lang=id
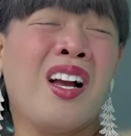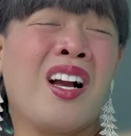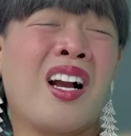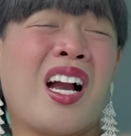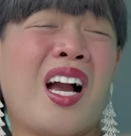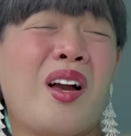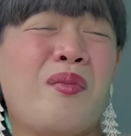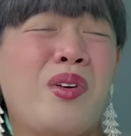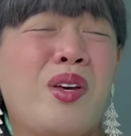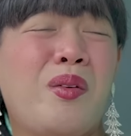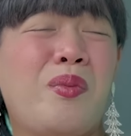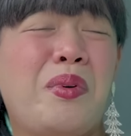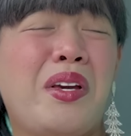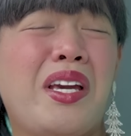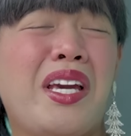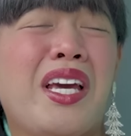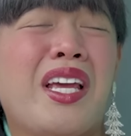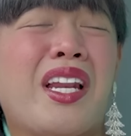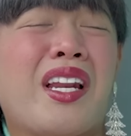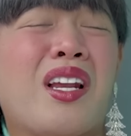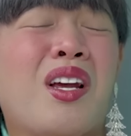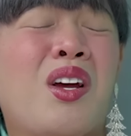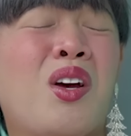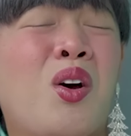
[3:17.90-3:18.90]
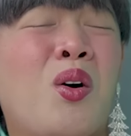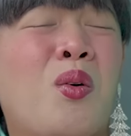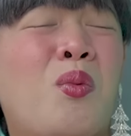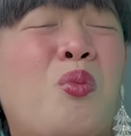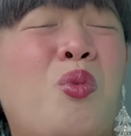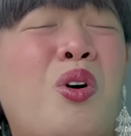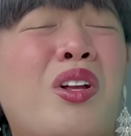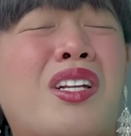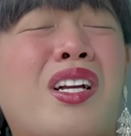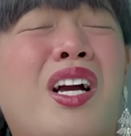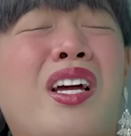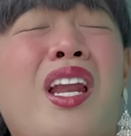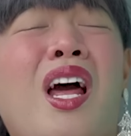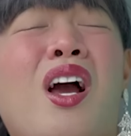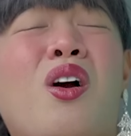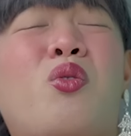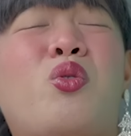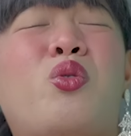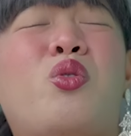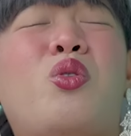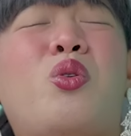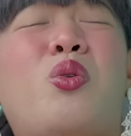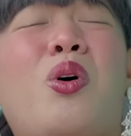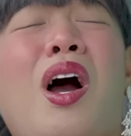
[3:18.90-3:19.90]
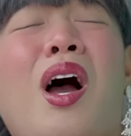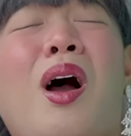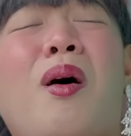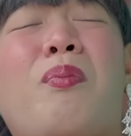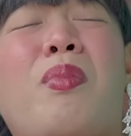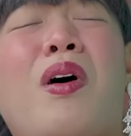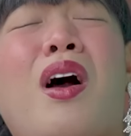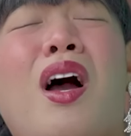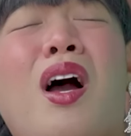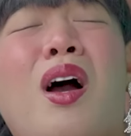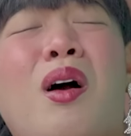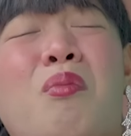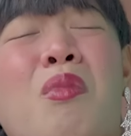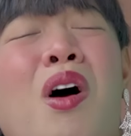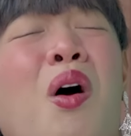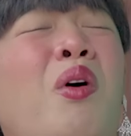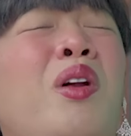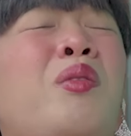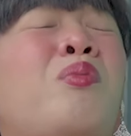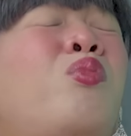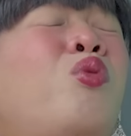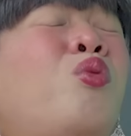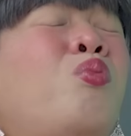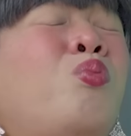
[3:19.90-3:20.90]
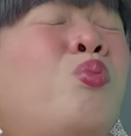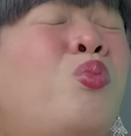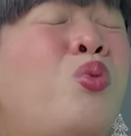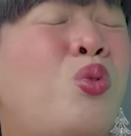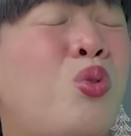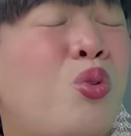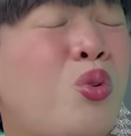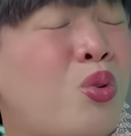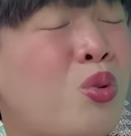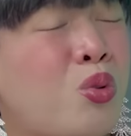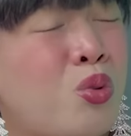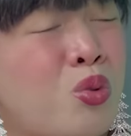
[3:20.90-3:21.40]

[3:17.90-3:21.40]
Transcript: Kak Bibir, Buatkan aku dulu apa? Bakwan bumbu.